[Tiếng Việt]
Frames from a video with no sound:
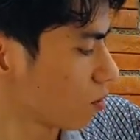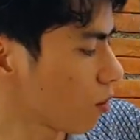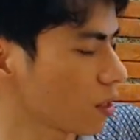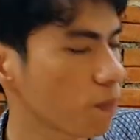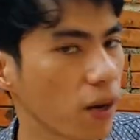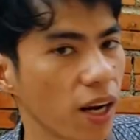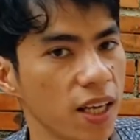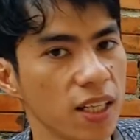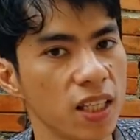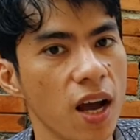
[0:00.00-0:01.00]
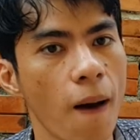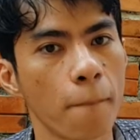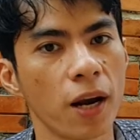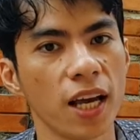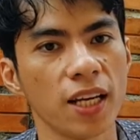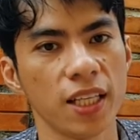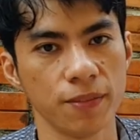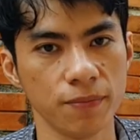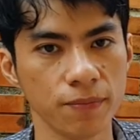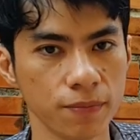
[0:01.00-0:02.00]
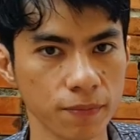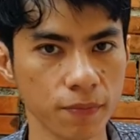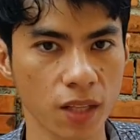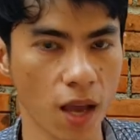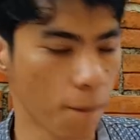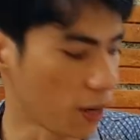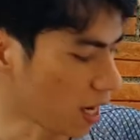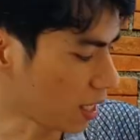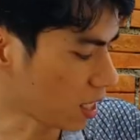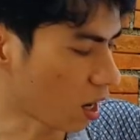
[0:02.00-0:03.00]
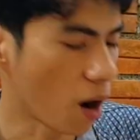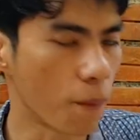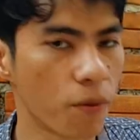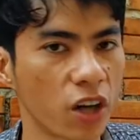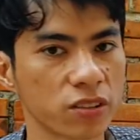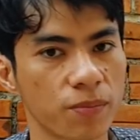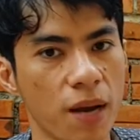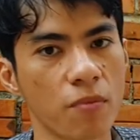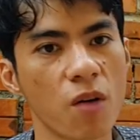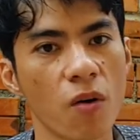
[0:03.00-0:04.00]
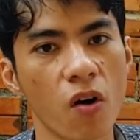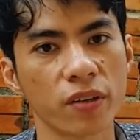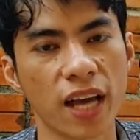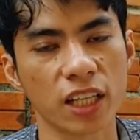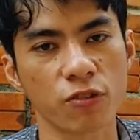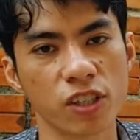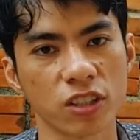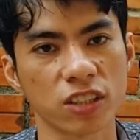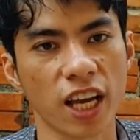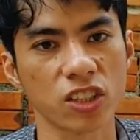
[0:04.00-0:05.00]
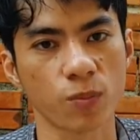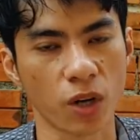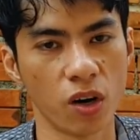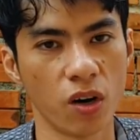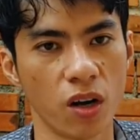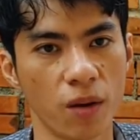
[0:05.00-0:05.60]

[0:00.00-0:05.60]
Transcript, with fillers: tới tiếp playlist playlist playlist là ông post sắm bóng bóng đại thưa content chấm rộng